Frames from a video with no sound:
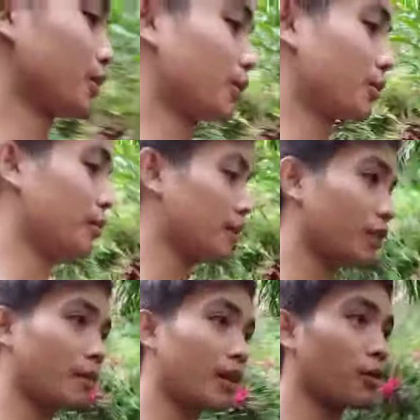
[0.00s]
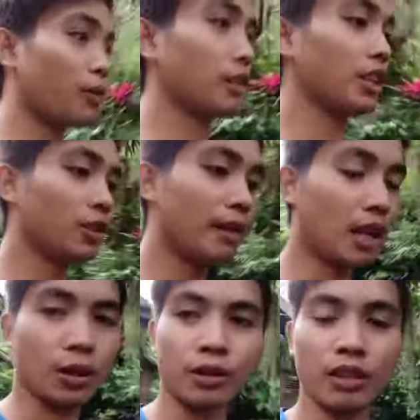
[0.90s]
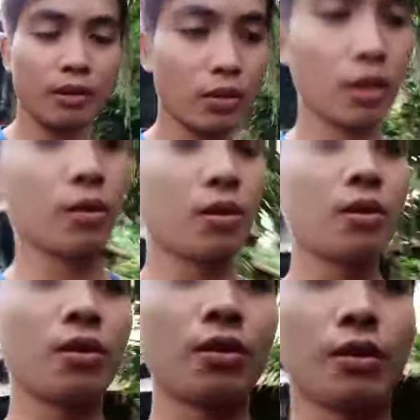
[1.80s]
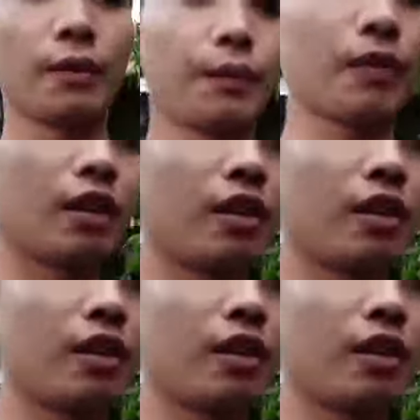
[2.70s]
siguro mayroon naman akong andito mga crowder mayroon akong